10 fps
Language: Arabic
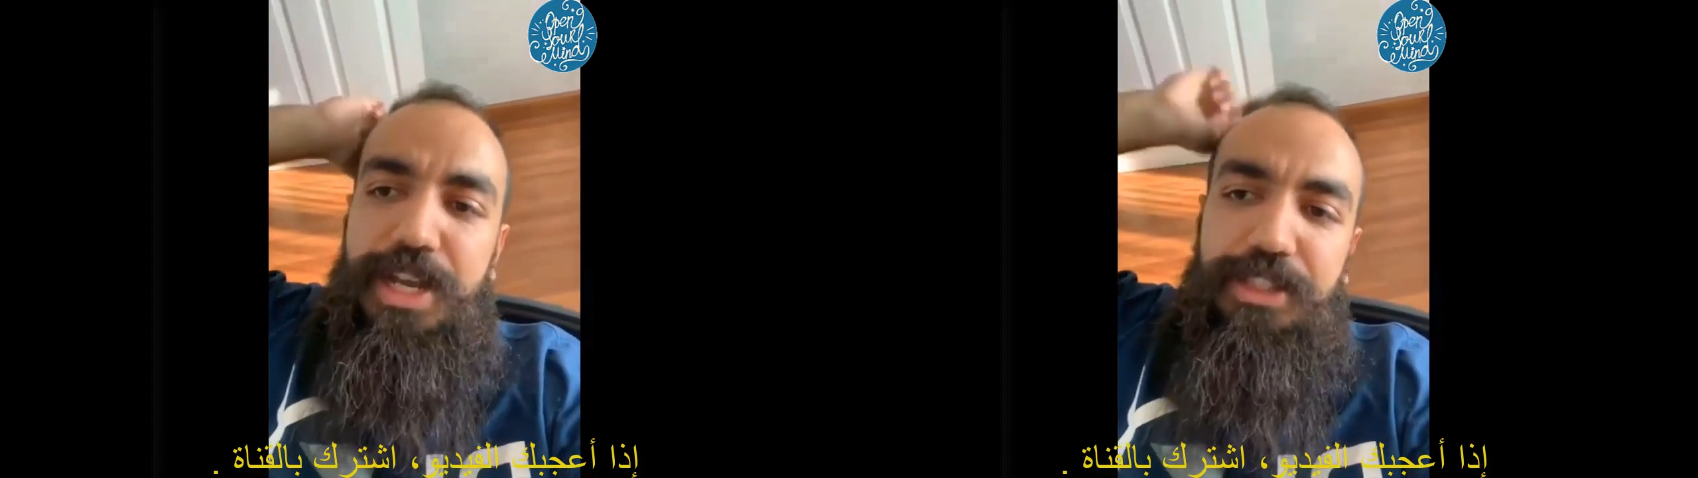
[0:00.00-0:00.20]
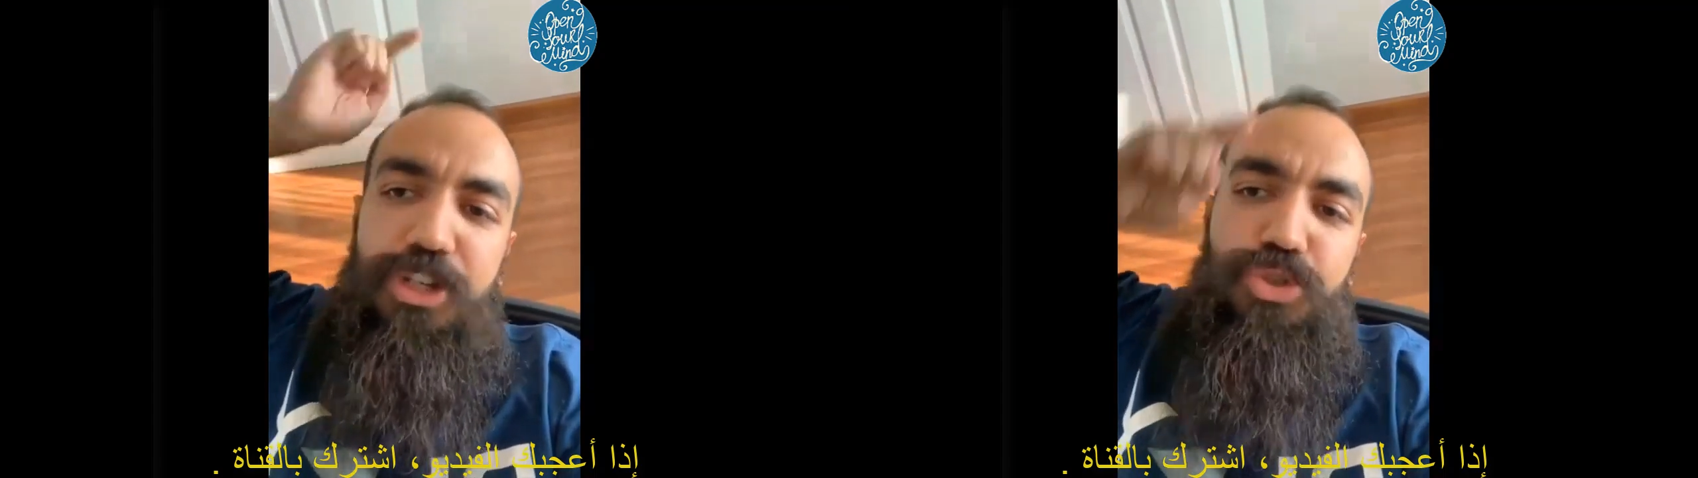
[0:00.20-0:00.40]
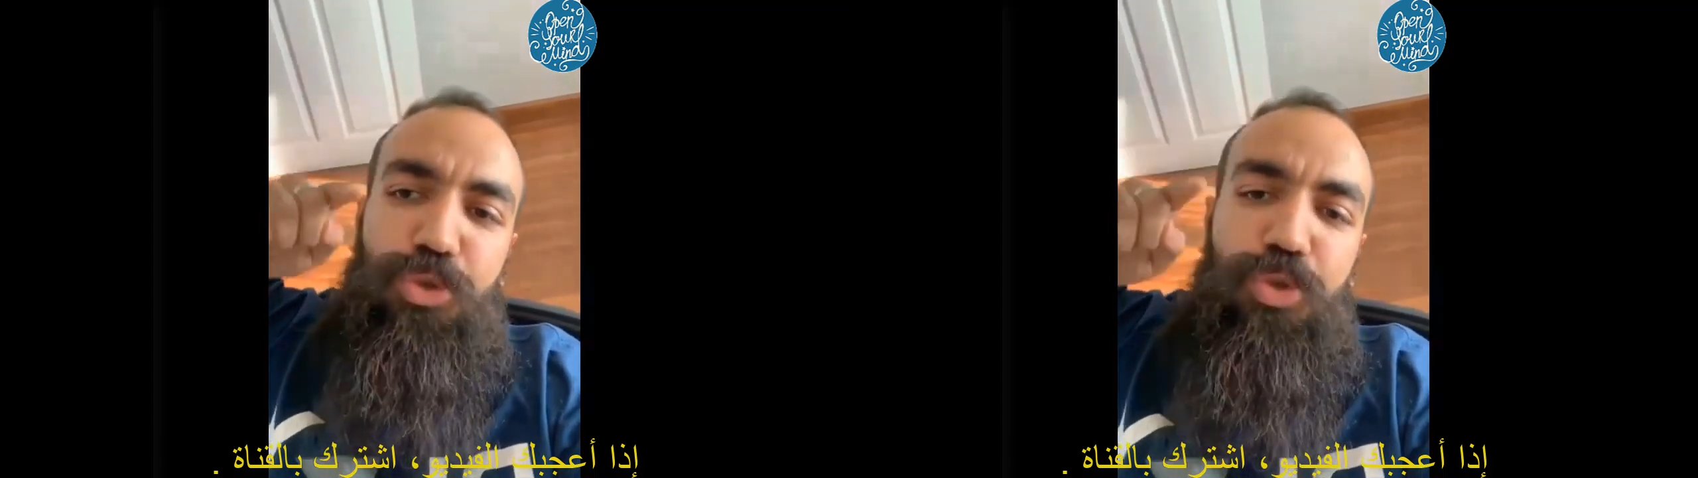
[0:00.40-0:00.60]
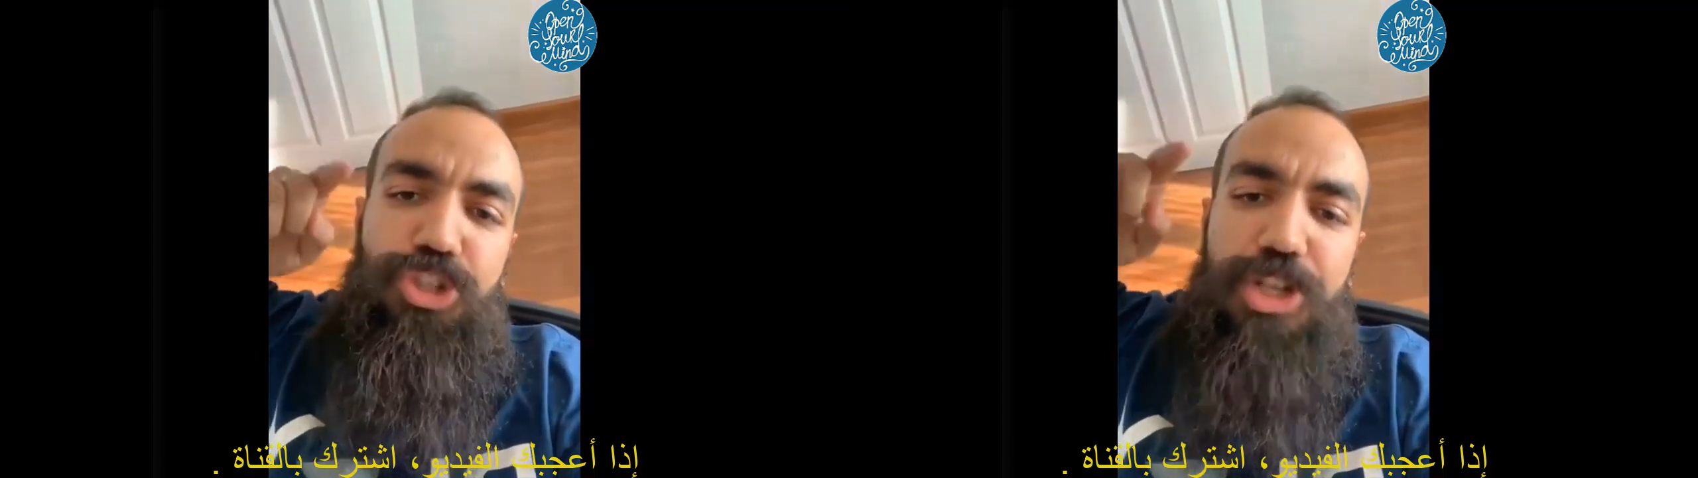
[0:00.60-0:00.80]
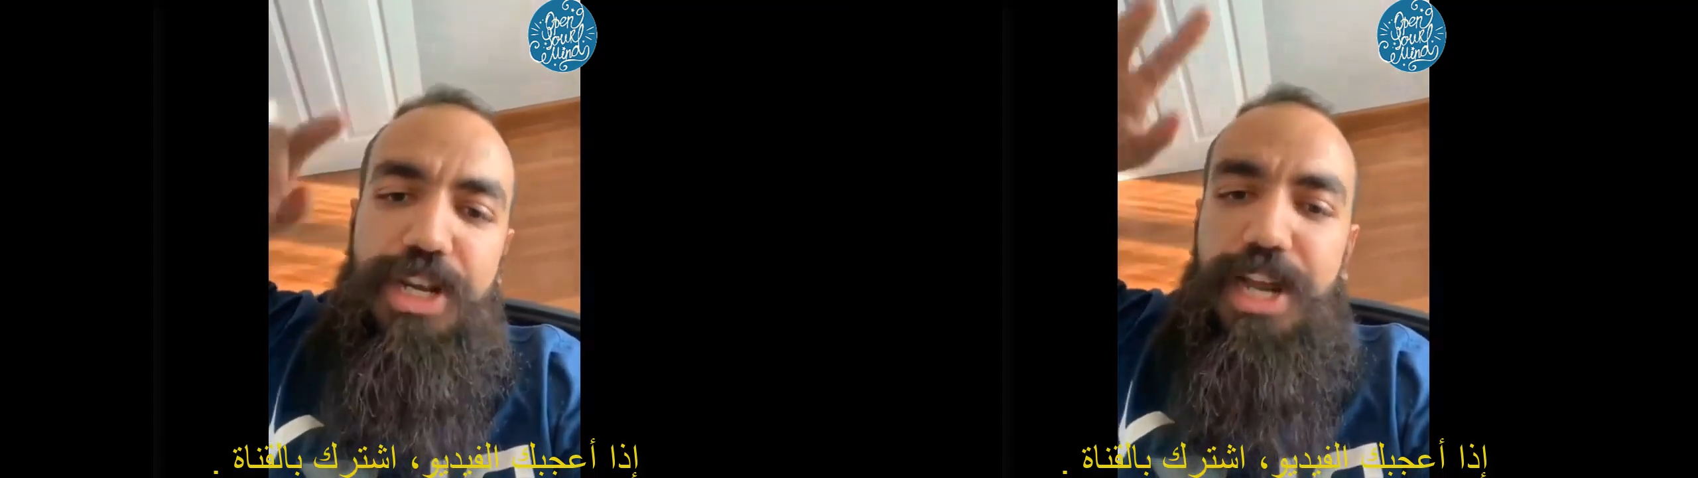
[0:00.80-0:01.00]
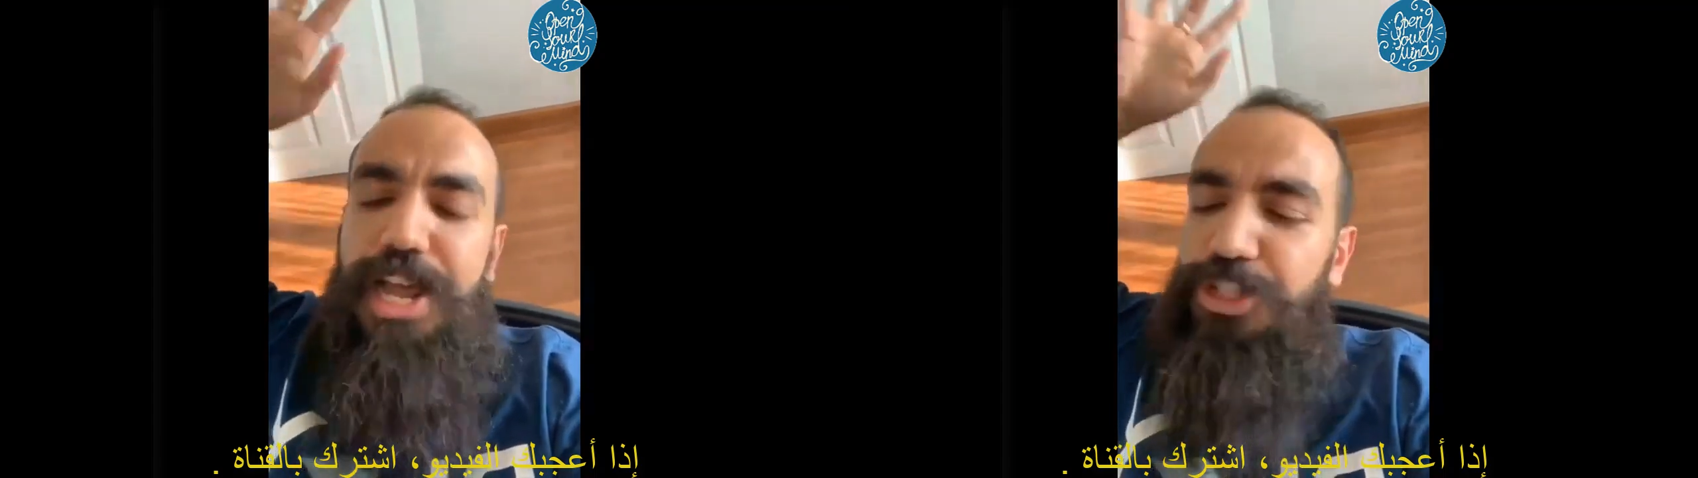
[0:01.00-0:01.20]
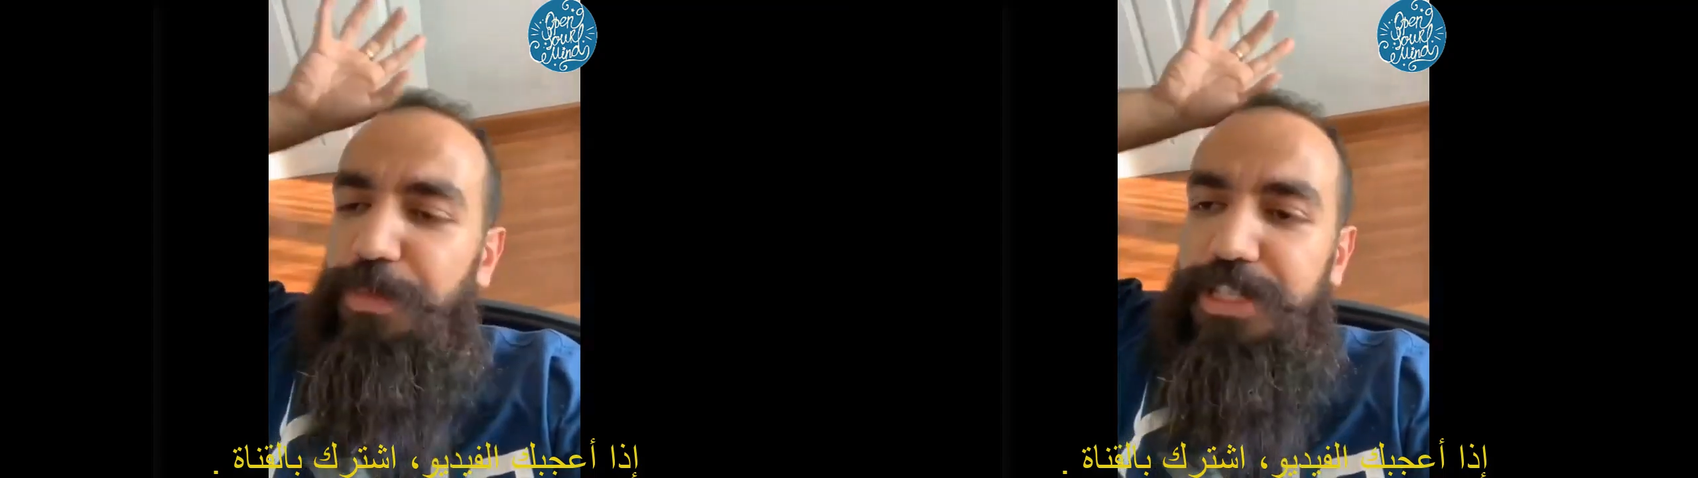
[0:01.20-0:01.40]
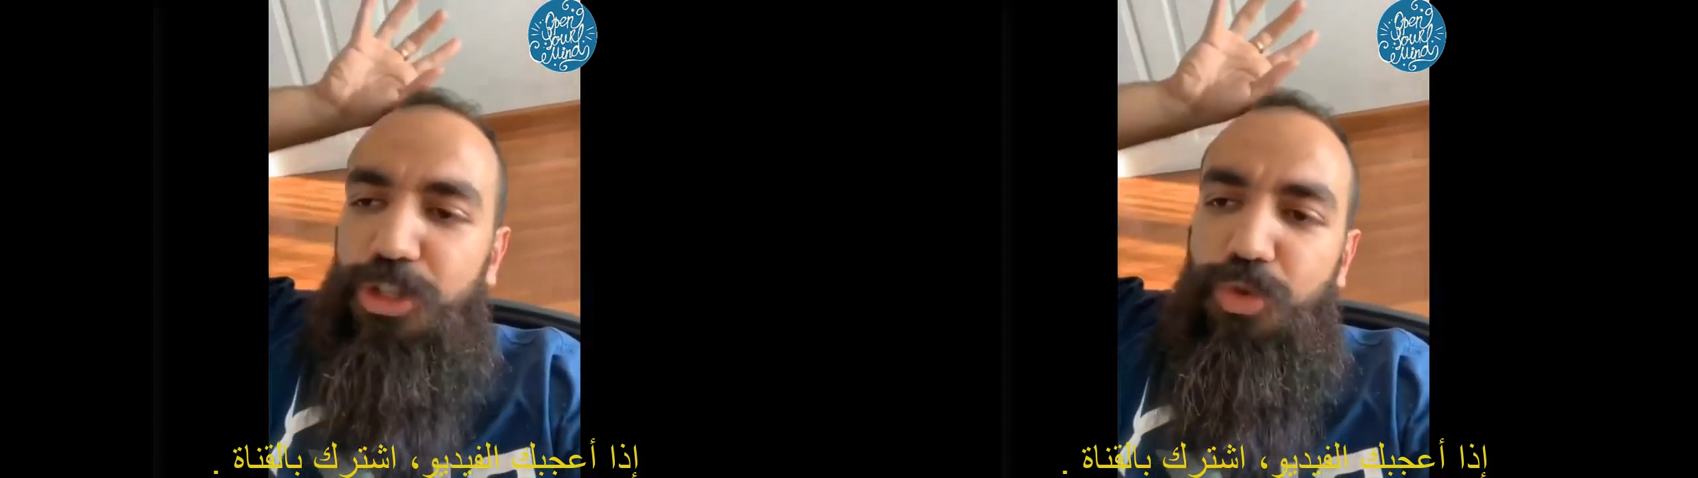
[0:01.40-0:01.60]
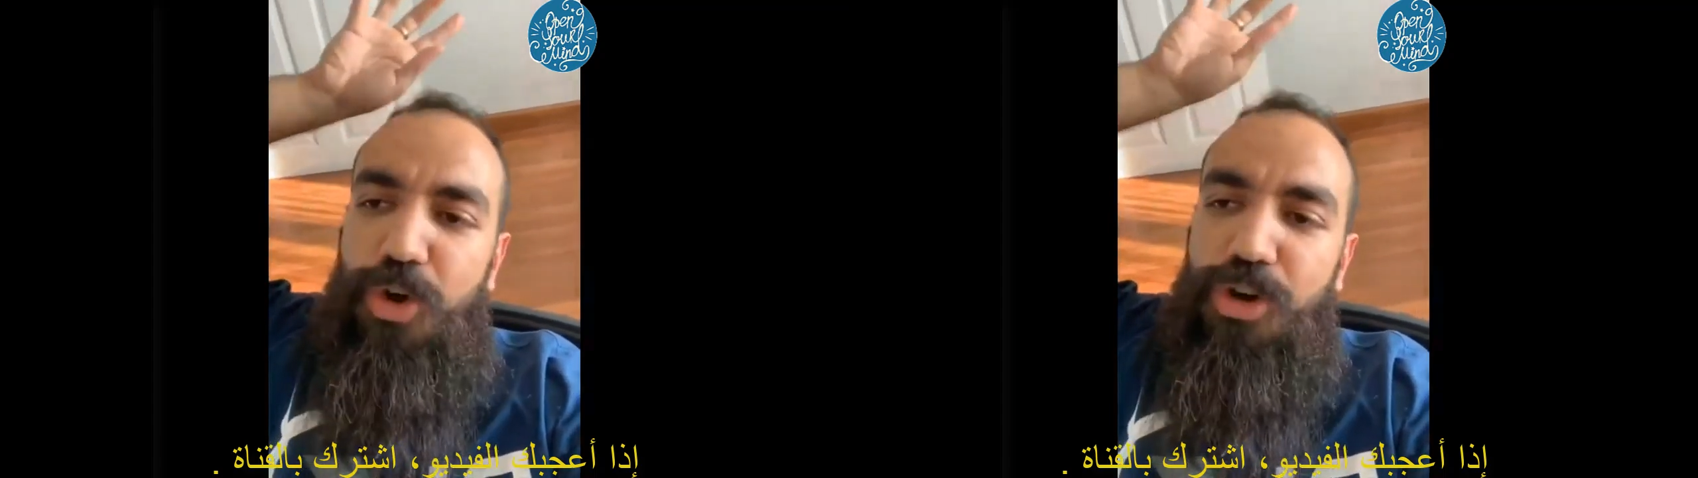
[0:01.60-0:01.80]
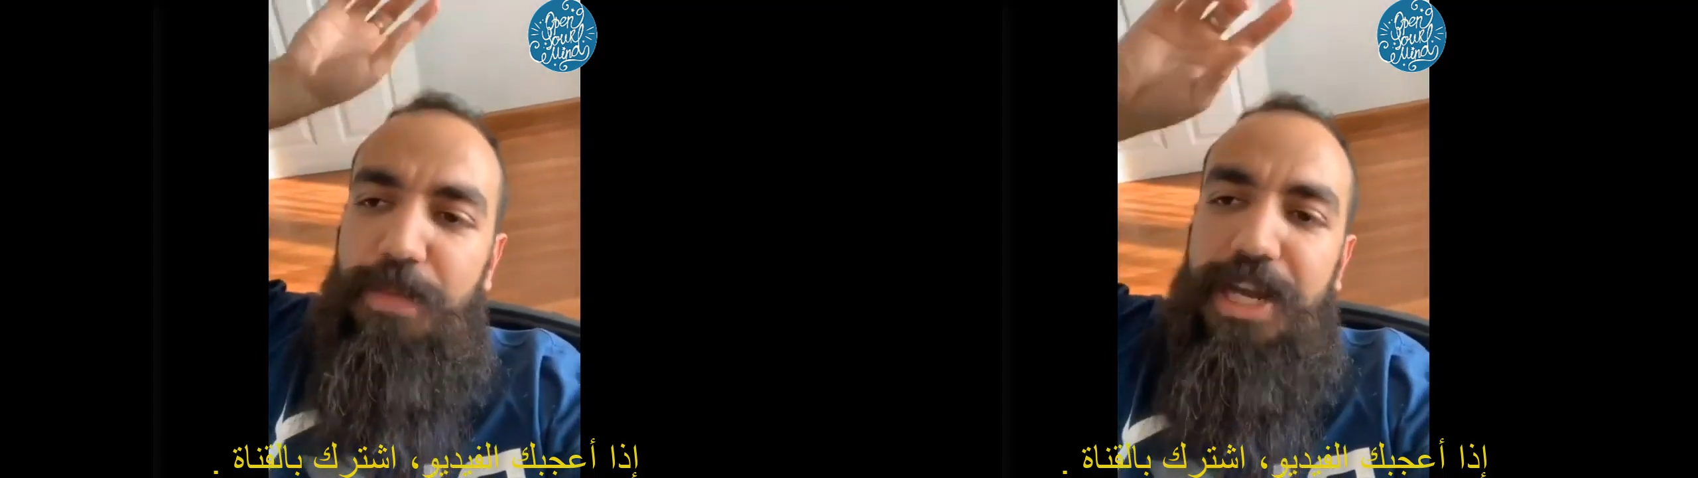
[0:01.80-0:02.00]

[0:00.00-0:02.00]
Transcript: دير 29 اجي ما خسرت والو انا